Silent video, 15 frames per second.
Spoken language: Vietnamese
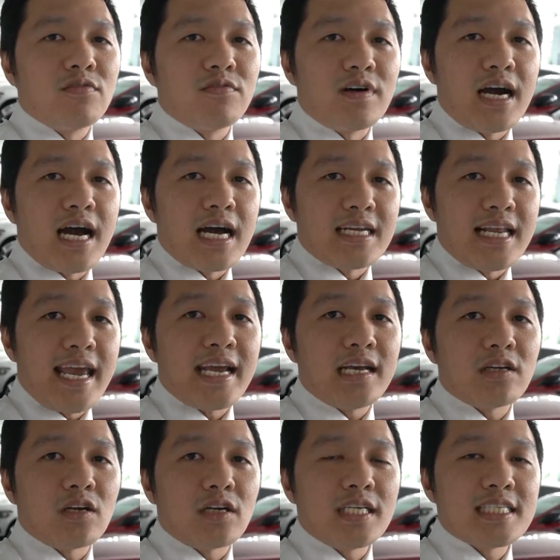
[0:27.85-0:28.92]
và đen
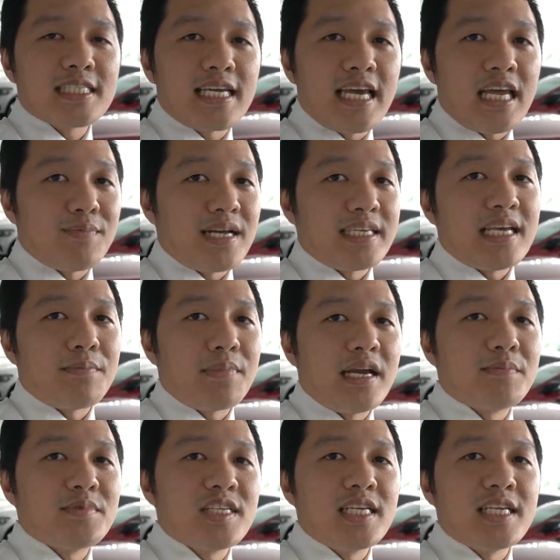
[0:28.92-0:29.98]
cho chiếc xe e 300
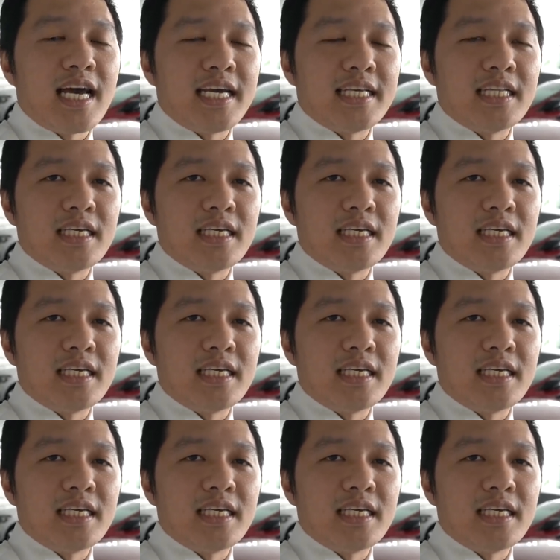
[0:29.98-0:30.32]
mc này